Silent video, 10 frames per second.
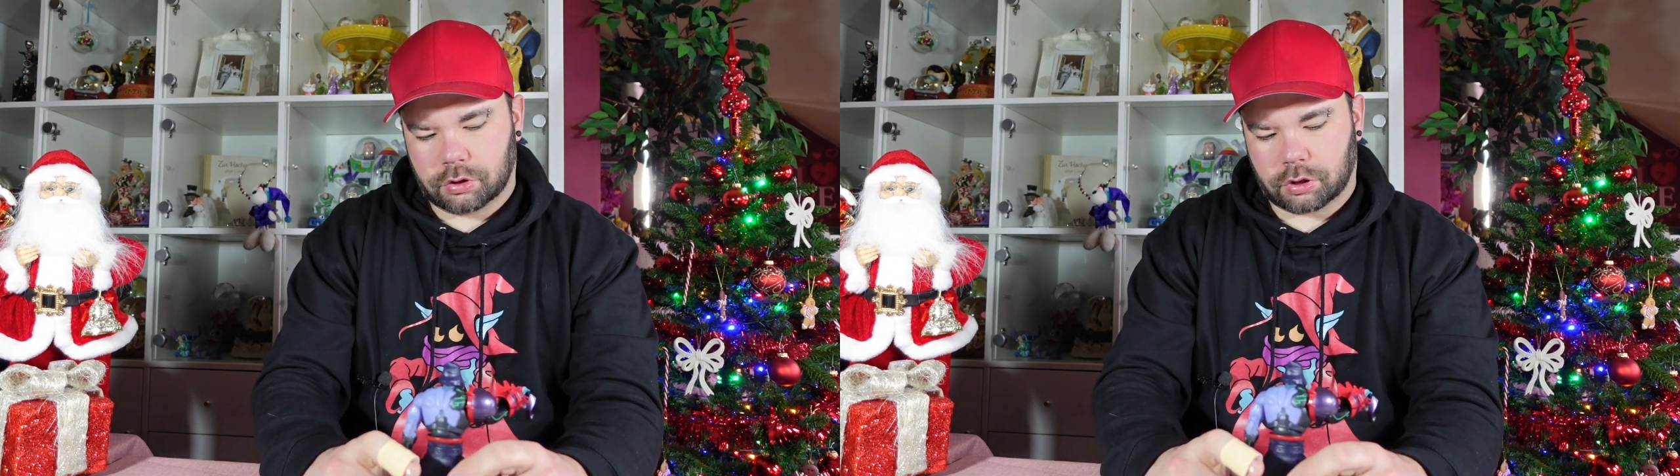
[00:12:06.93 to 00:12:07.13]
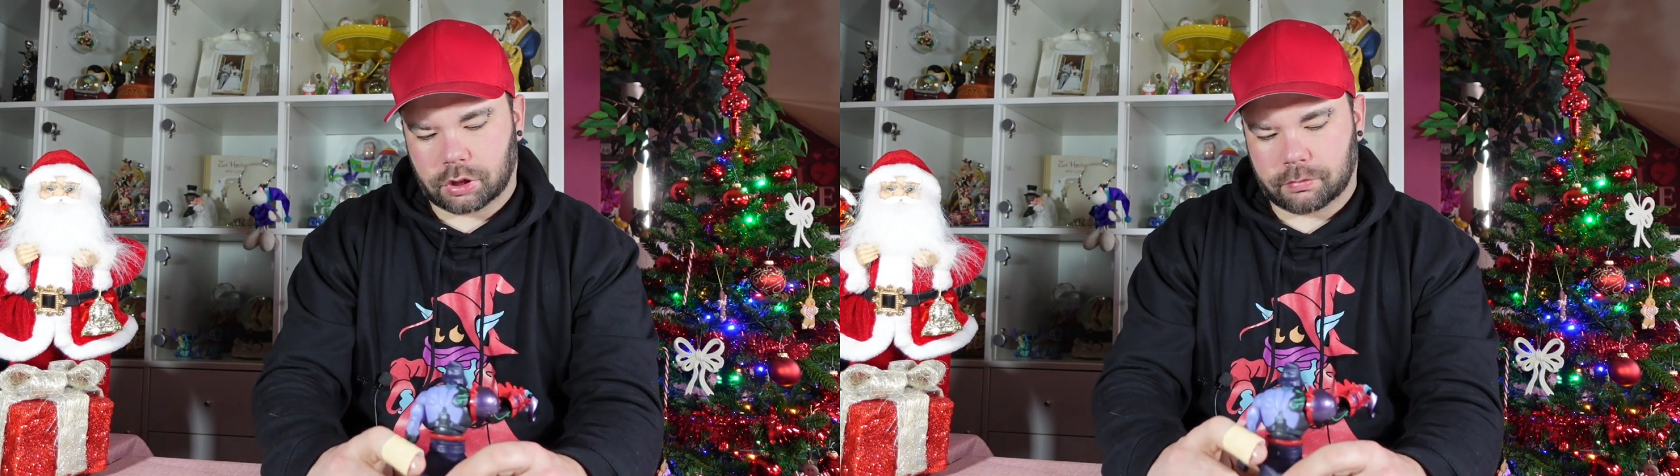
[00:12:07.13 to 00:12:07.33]

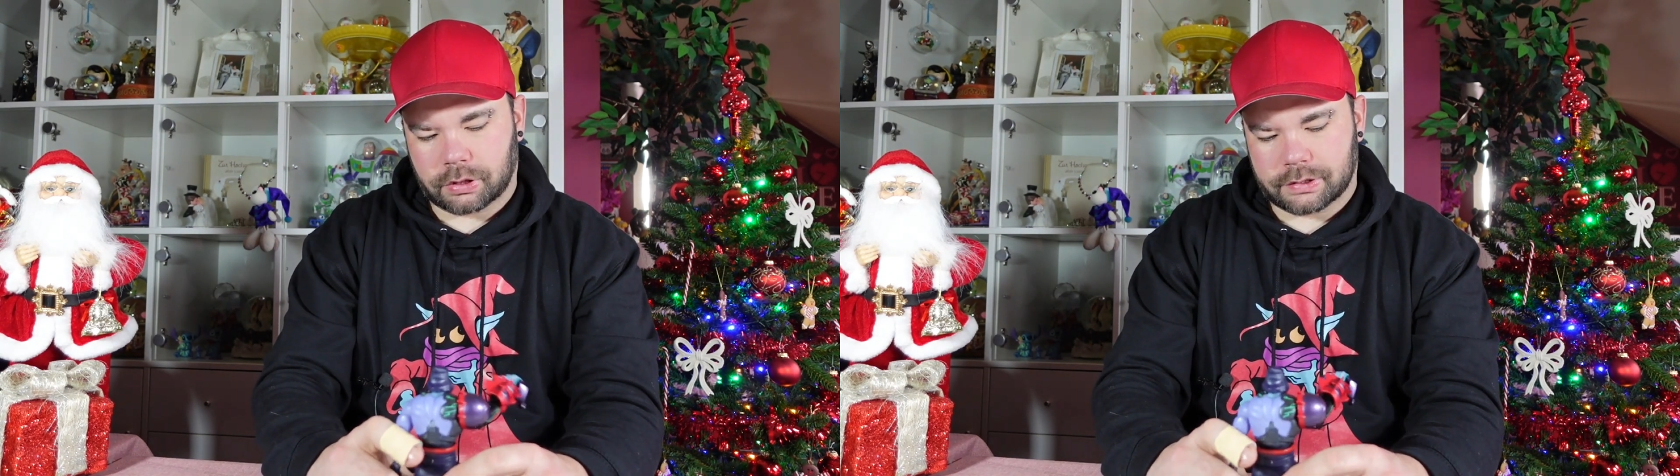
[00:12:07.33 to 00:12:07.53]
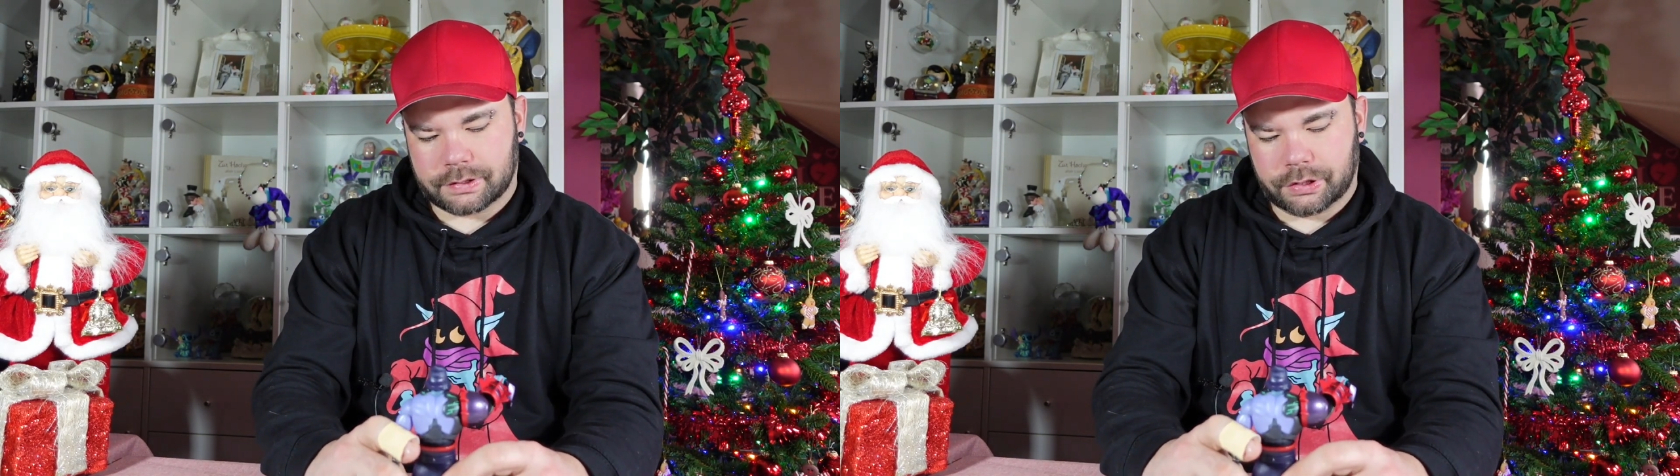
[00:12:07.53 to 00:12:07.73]
Aber
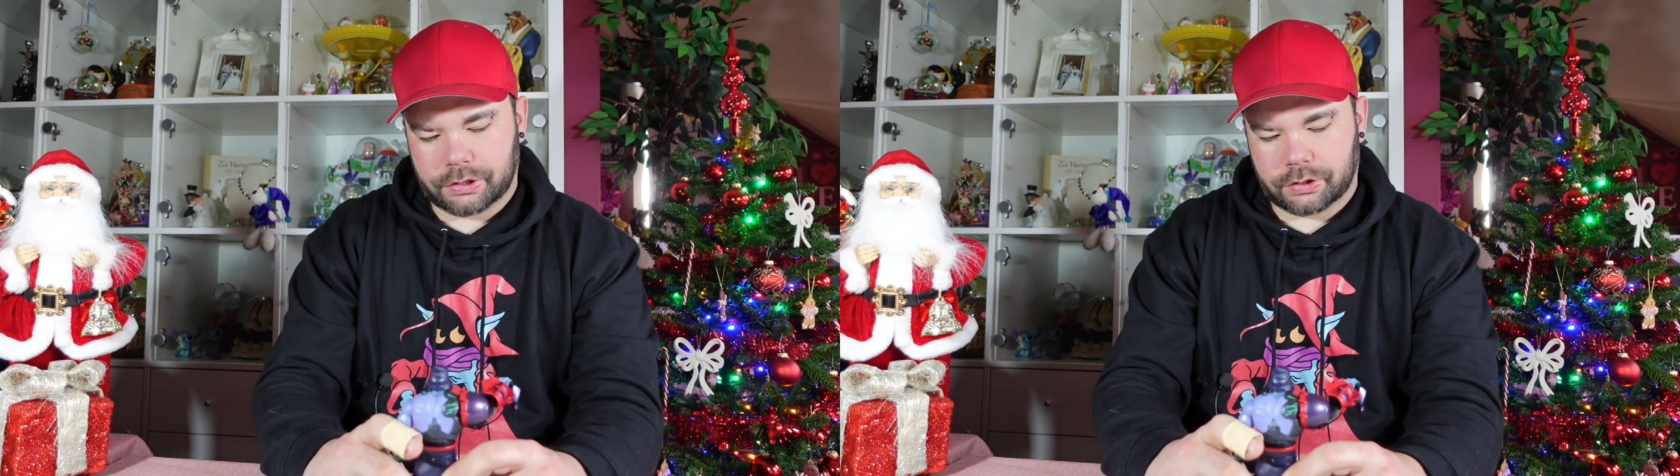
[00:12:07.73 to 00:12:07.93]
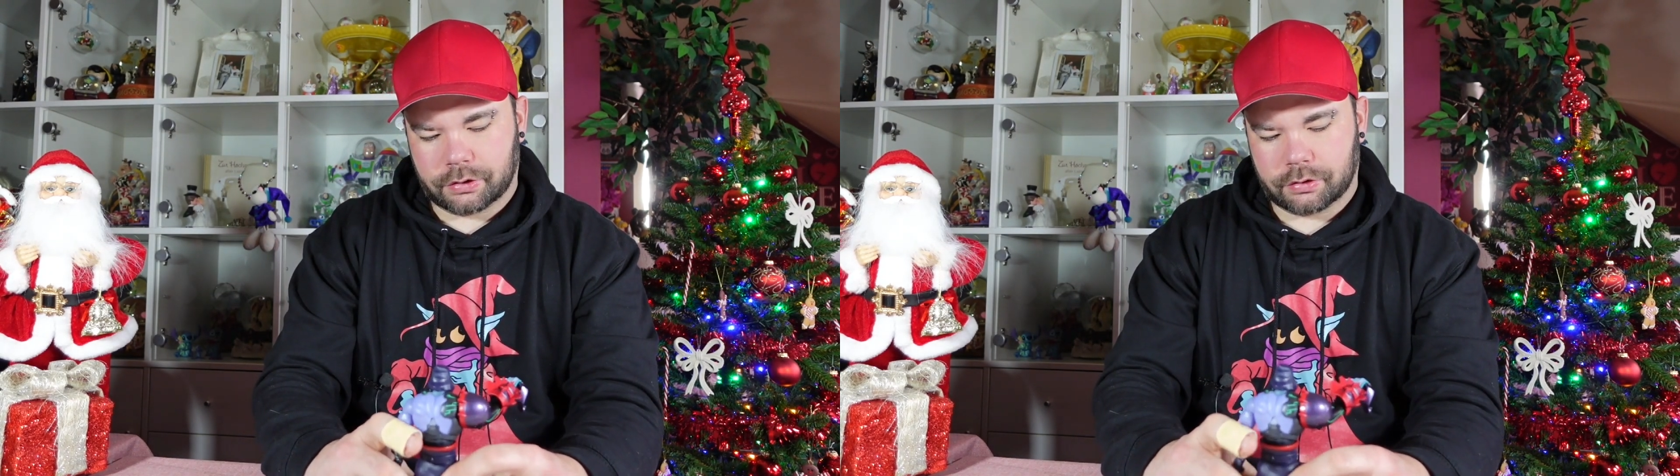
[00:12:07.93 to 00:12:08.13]
an
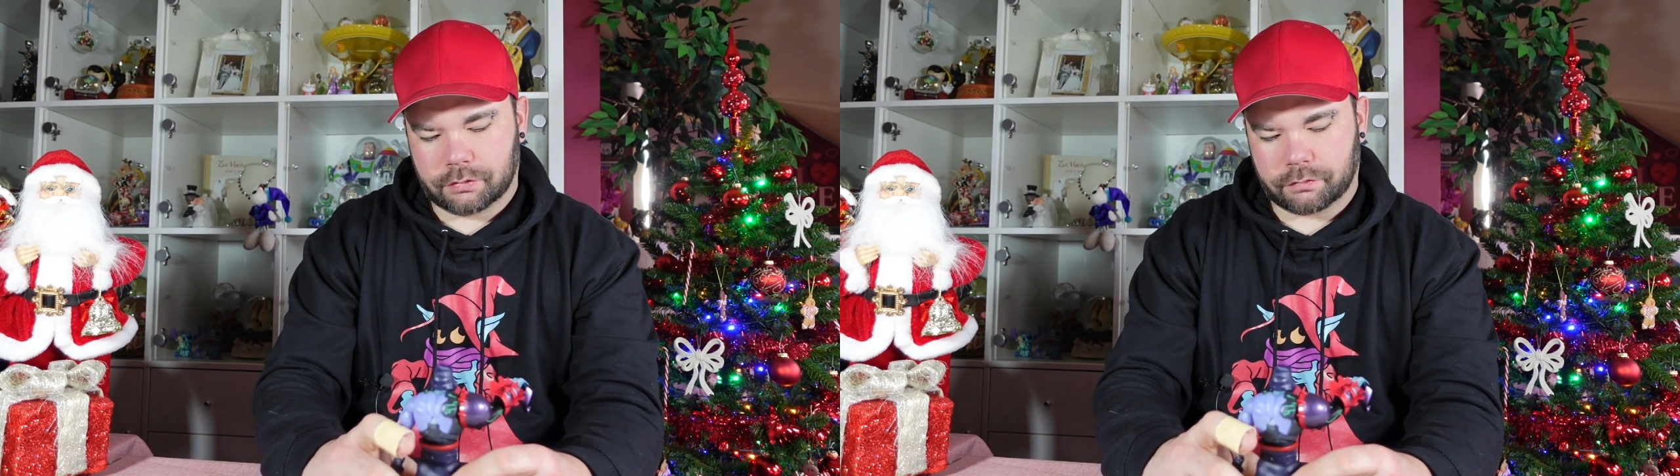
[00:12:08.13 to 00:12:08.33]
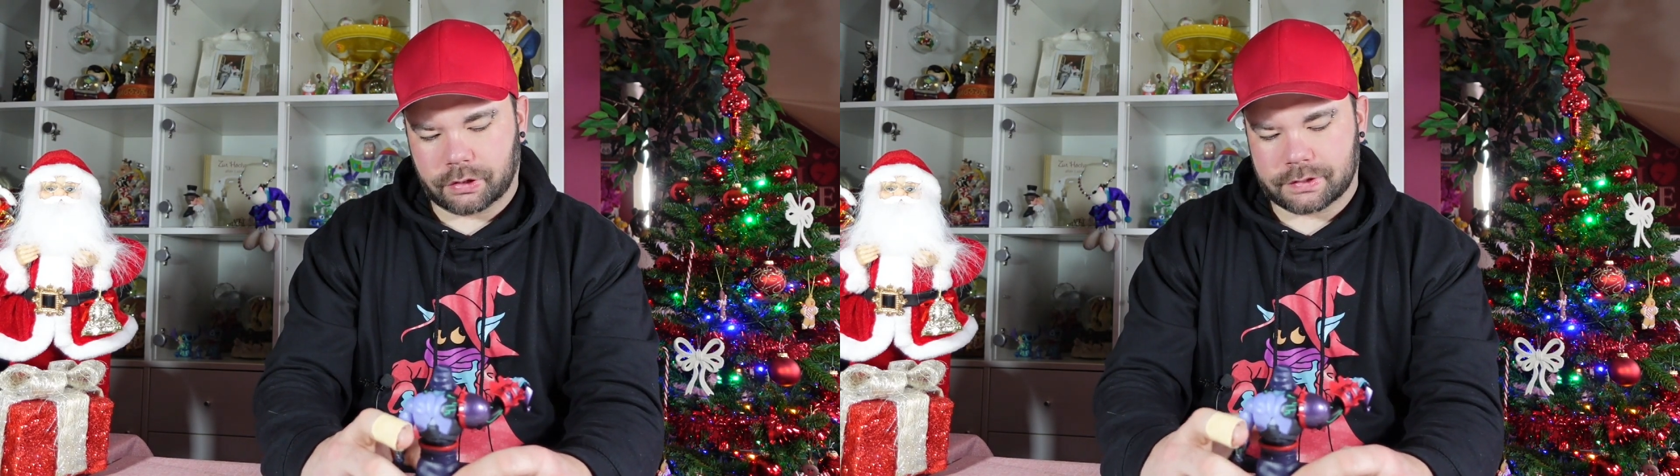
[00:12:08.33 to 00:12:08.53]
sich, wenn